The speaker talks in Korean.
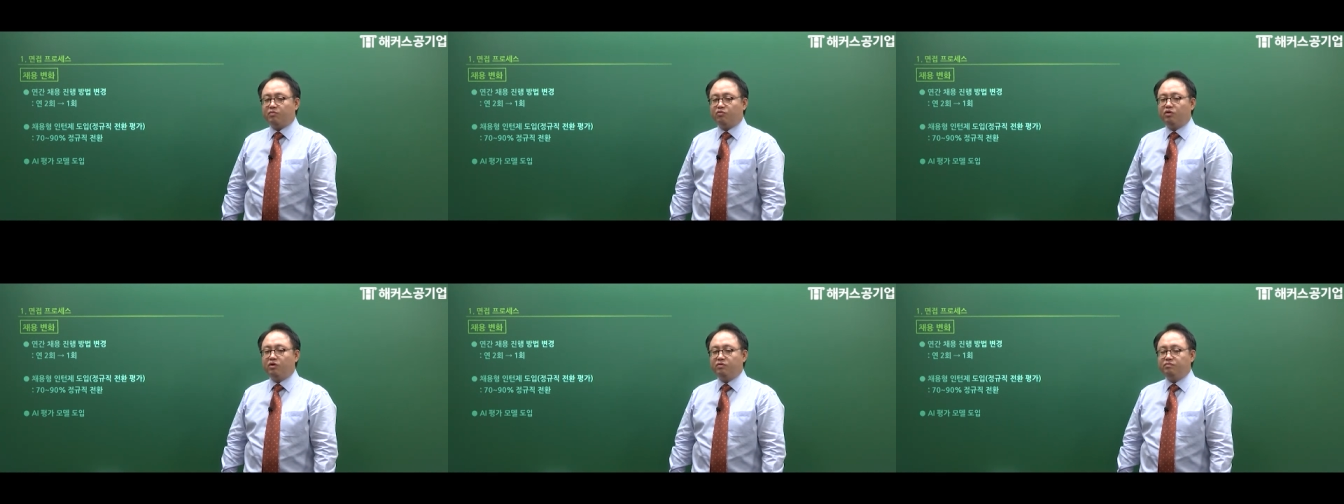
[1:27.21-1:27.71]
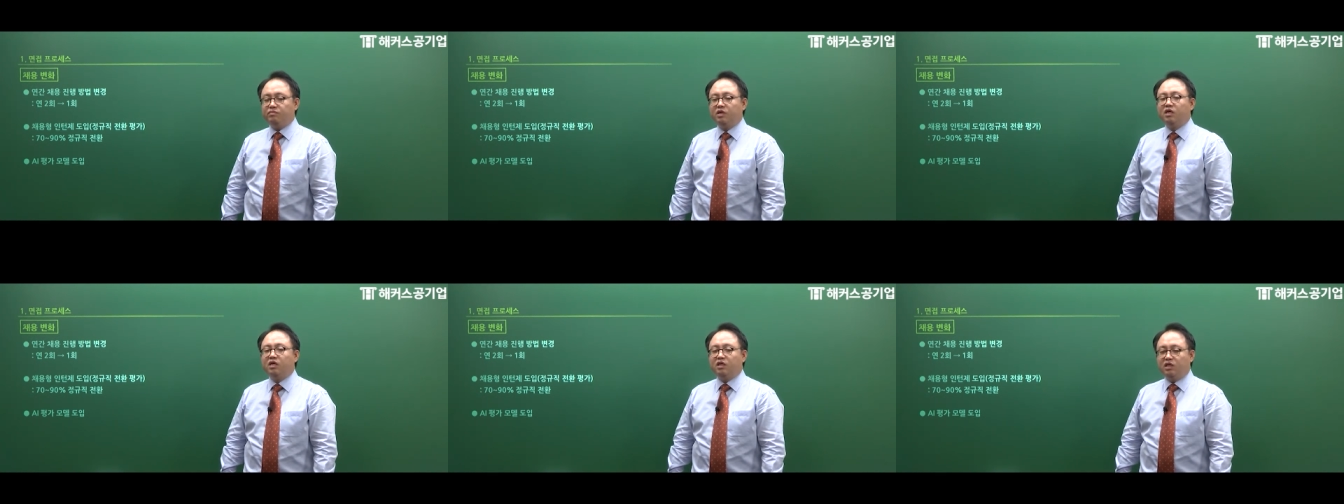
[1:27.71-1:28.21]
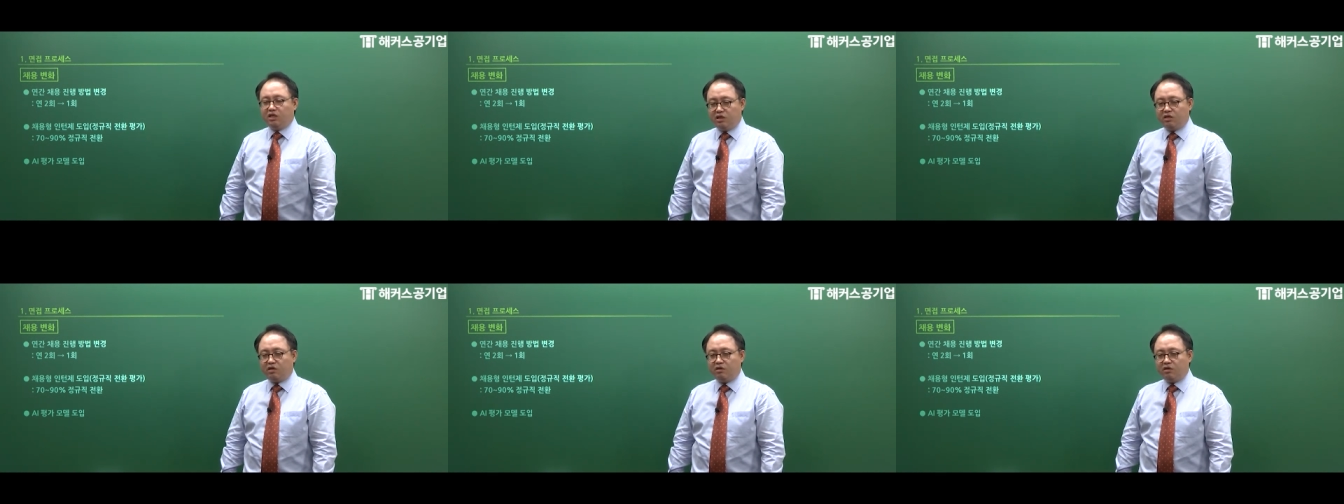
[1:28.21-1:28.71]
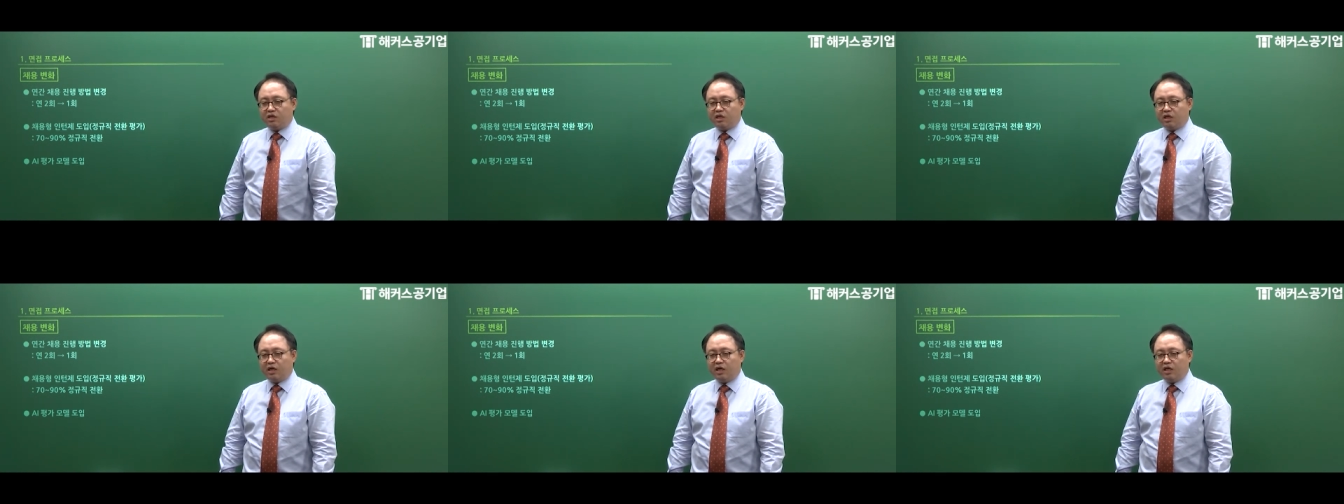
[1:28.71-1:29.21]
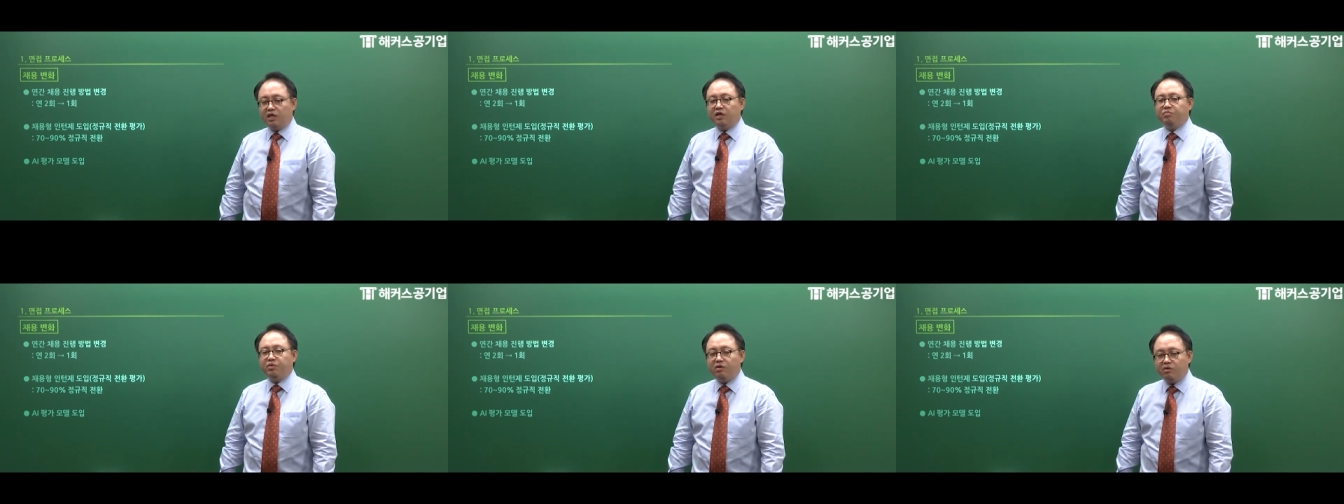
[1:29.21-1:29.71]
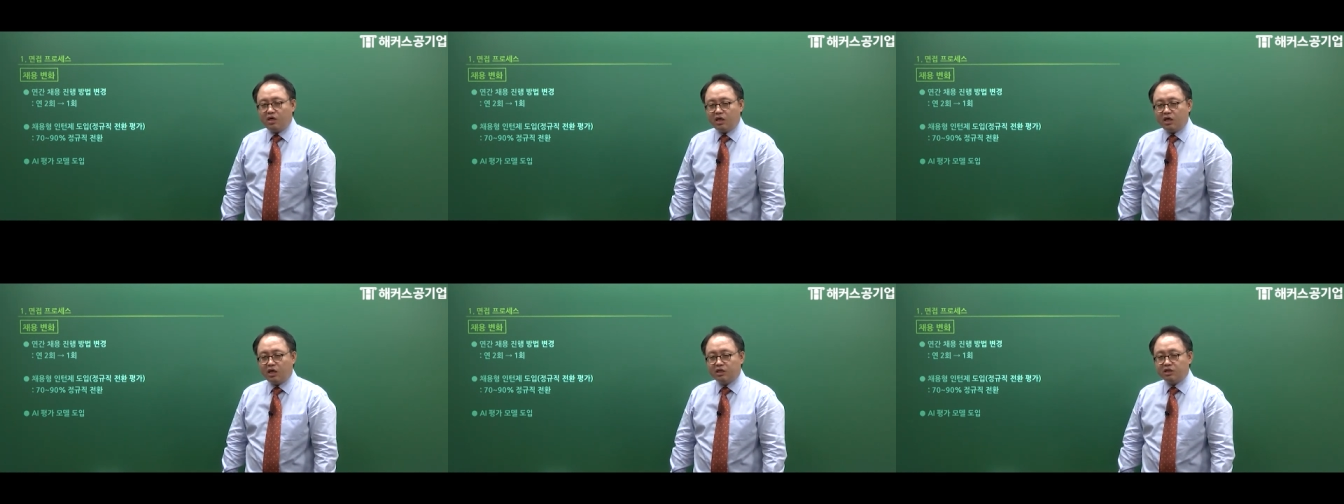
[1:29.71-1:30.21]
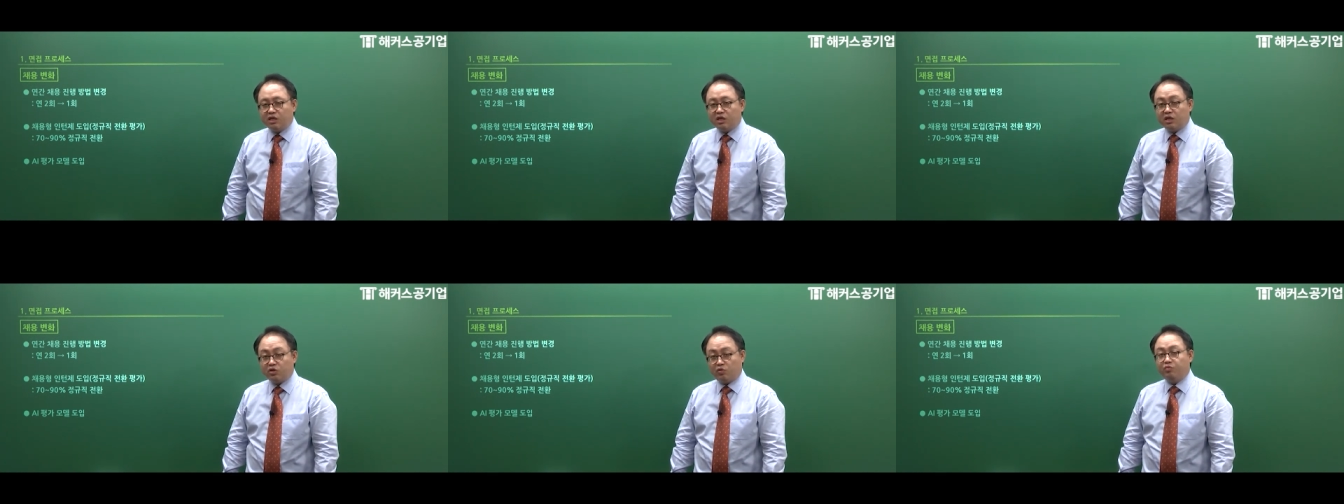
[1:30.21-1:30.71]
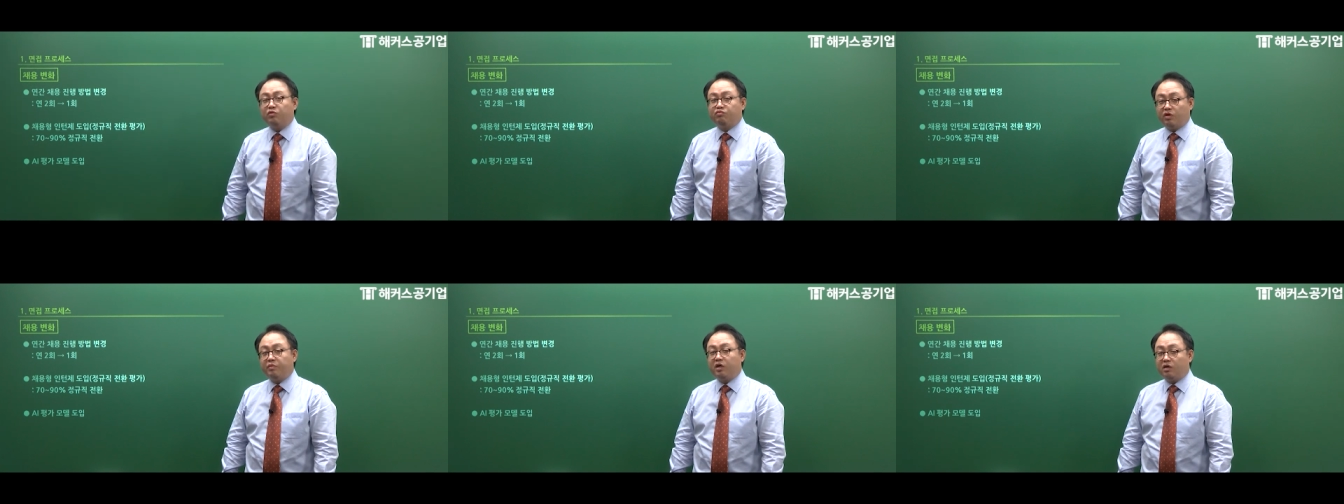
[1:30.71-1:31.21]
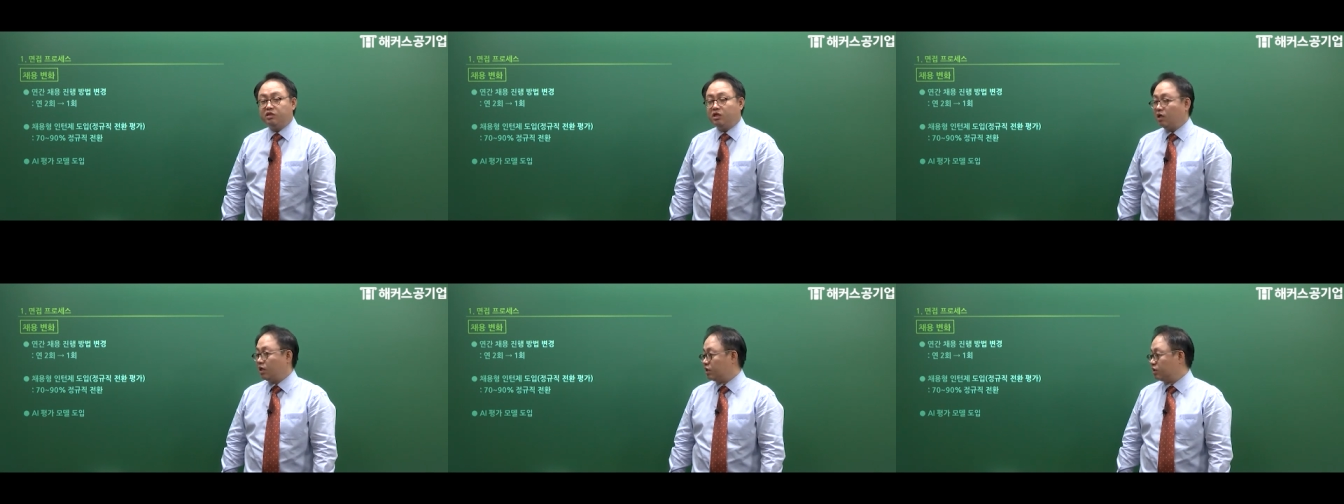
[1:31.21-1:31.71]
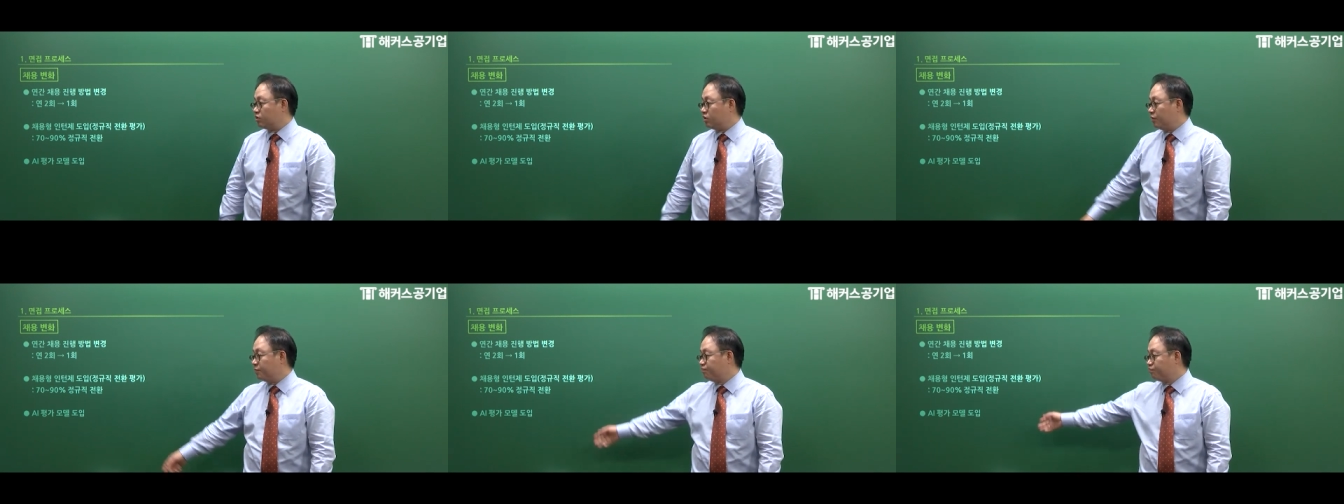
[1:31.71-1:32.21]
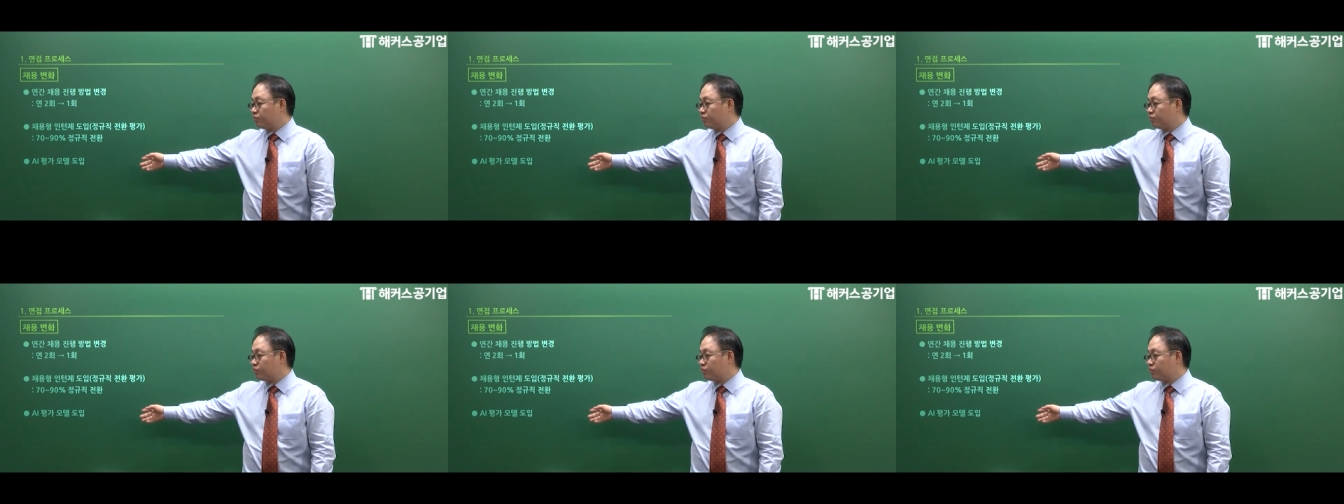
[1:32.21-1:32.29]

물론 인턴 기간이 평가 기간이 되니까 좀 더 부담이 커지긴 하겠죠.